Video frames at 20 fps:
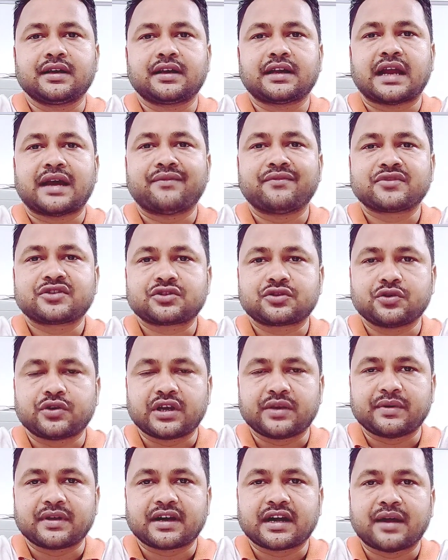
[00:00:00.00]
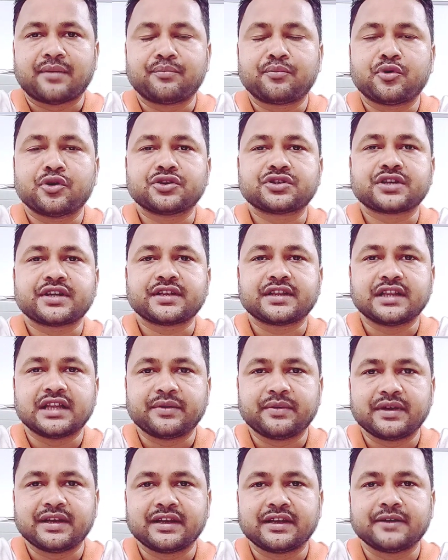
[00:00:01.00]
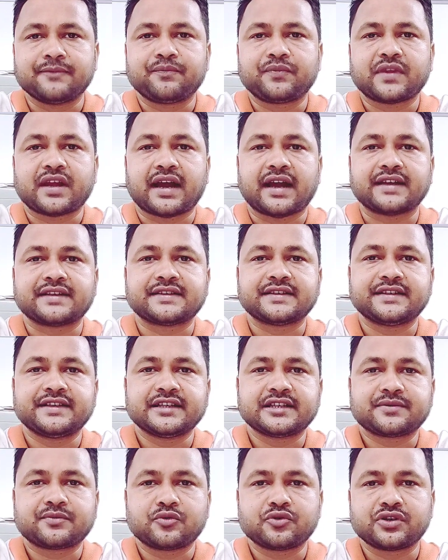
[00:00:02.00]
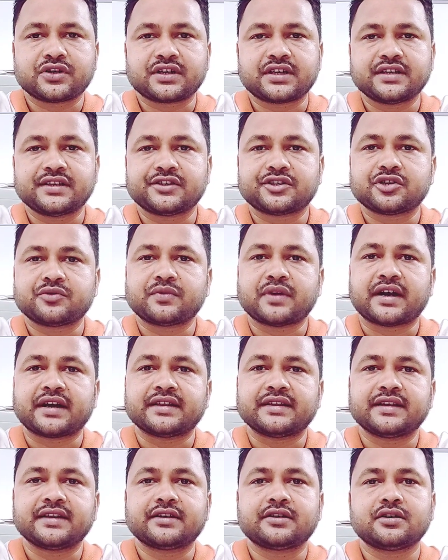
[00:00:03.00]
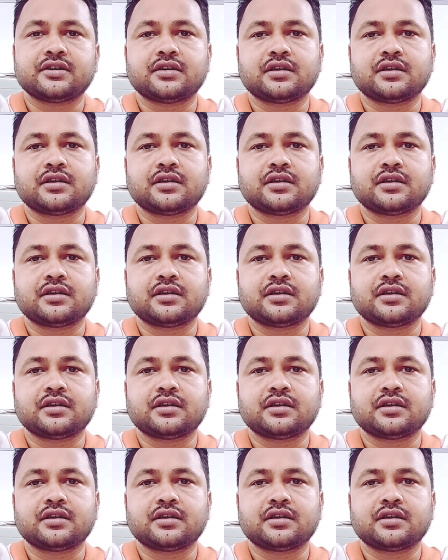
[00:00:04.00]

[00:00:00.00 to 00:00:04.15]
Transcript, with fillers: গ্রাম স্তরে বা গ্রাম পঞ্চায়েত লেভেলে আইসিডিএস প্রজেক্টে যেসব নারীদের